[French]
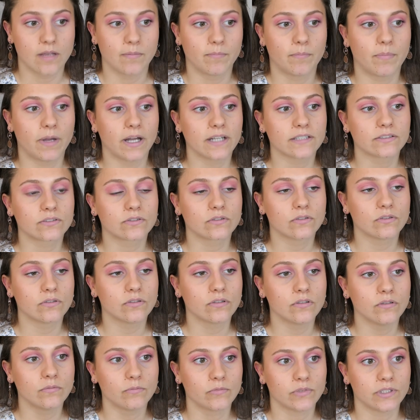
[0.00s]
Parce
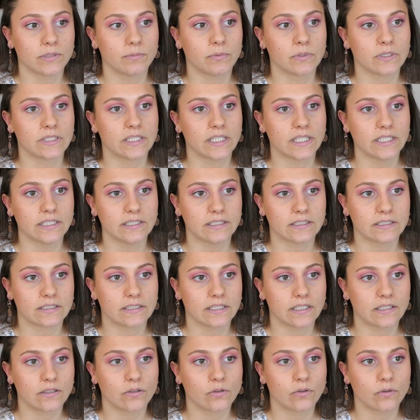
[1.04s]
que mon hypothèse,
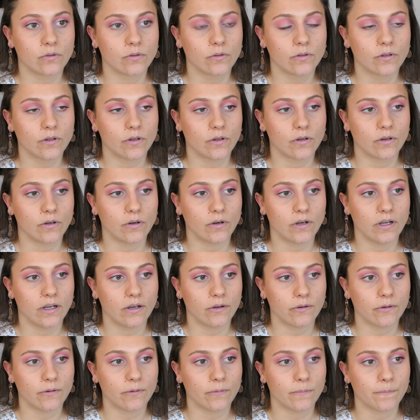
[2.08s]
c'est que
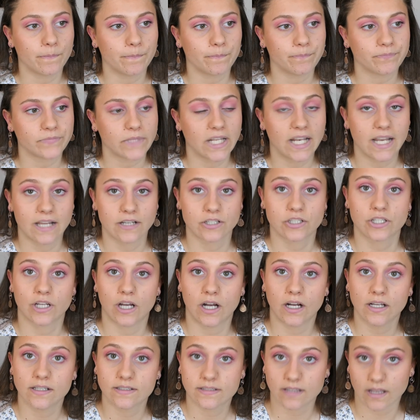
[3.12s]
euh,
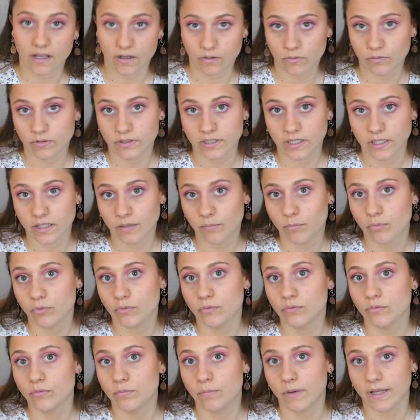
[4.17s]
l'achat, ça a un côté
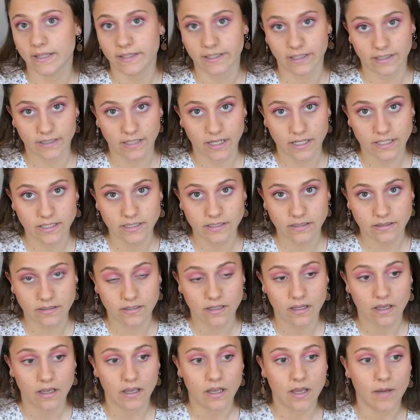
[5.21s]
plus
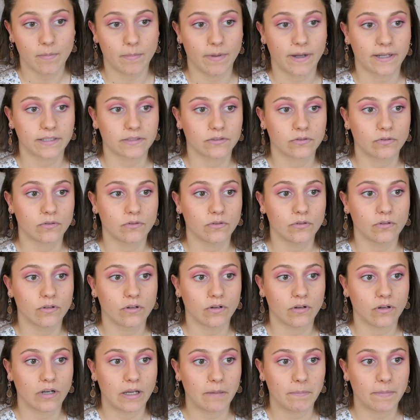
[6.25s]
paternaliste parce que
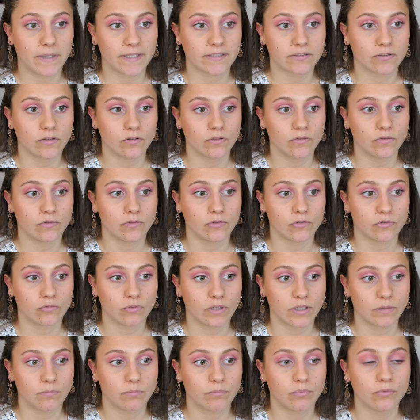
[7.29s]
euh, la personne
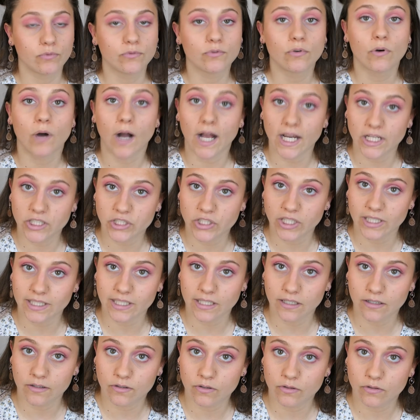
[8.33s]
souhaite plutôt acheter
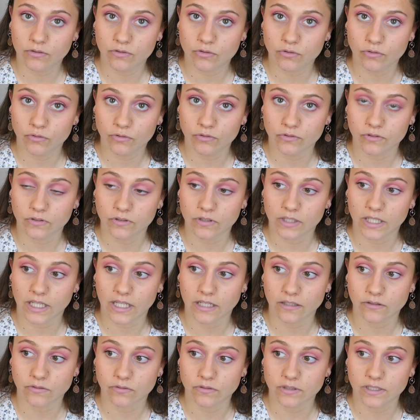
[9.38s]
quelque chose et
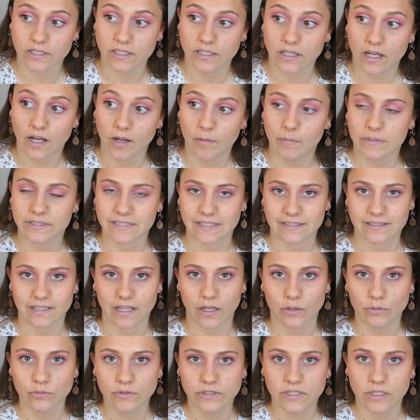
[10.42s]
elle se dit ah bah ça
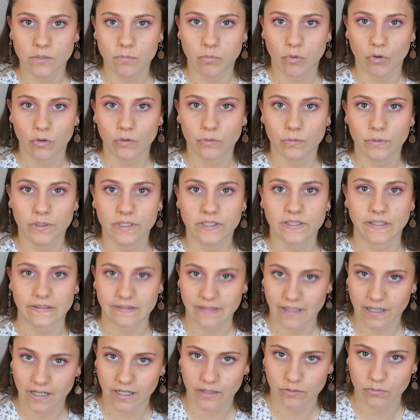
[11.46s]
sera utile pour lui, ça
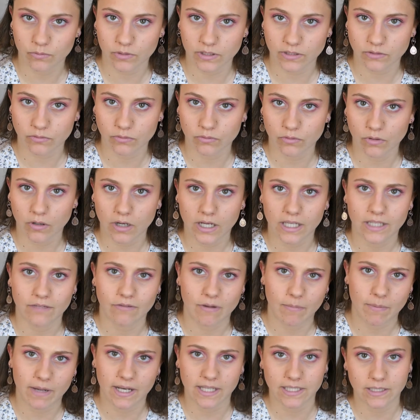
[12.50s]
sera de la nourriture et il
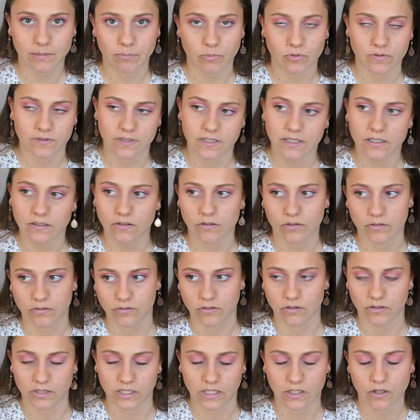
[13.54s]
va pas la dépenser euh,
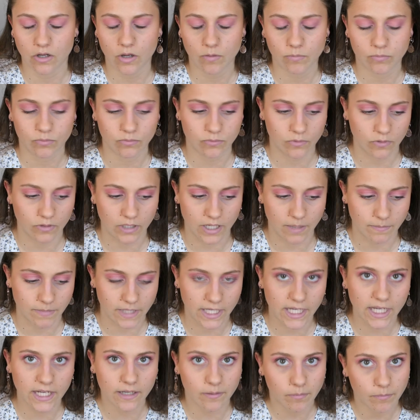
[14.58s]
dans des clopes ou dans de la
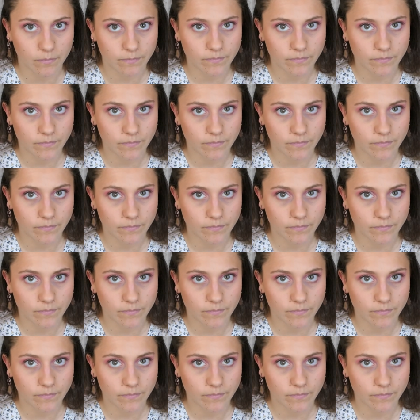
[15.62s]
bière.